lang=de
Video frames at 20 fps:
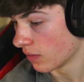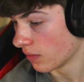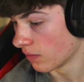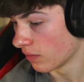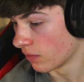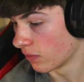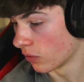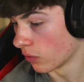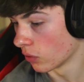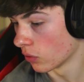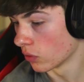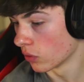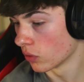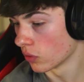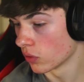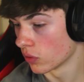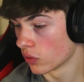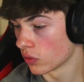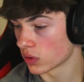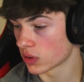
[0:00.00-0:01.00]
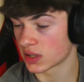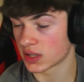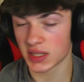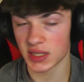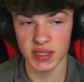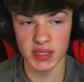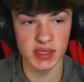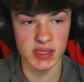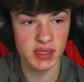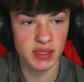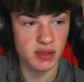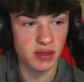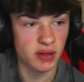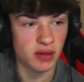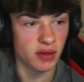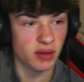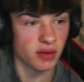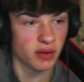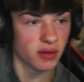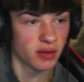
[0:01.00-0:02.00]
wo
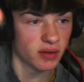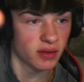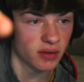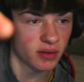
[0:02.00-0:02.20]
diese